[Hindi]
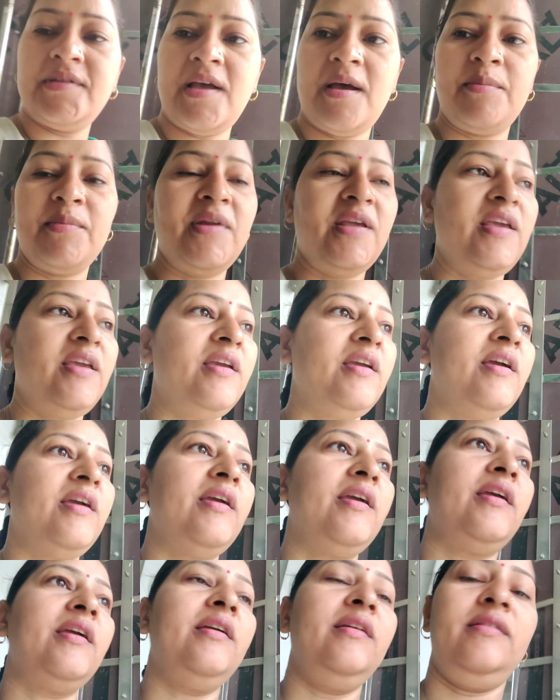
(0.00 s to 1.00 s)
सामने ही
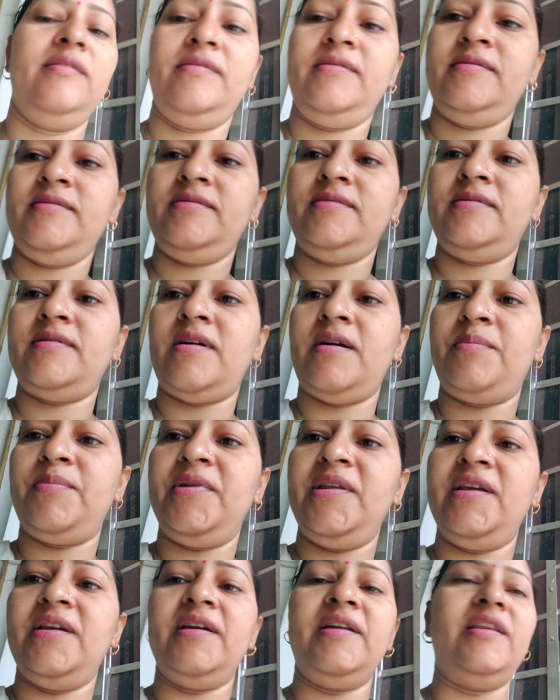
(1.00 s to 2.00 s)
गए हैं
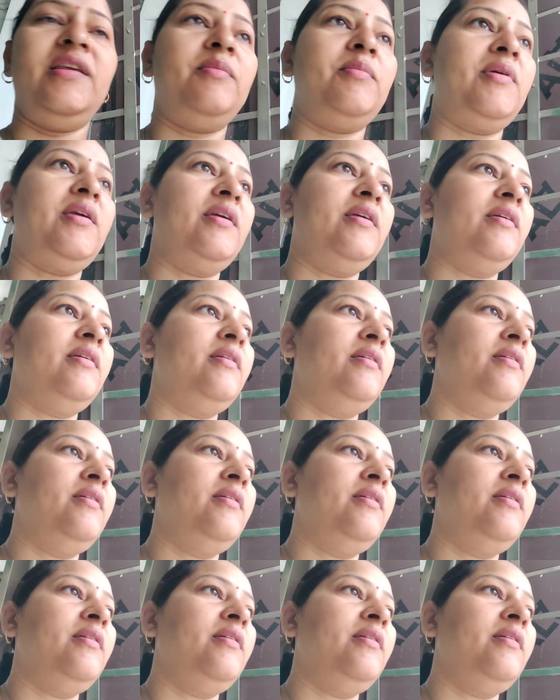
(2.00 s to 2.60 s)
अपनी गली में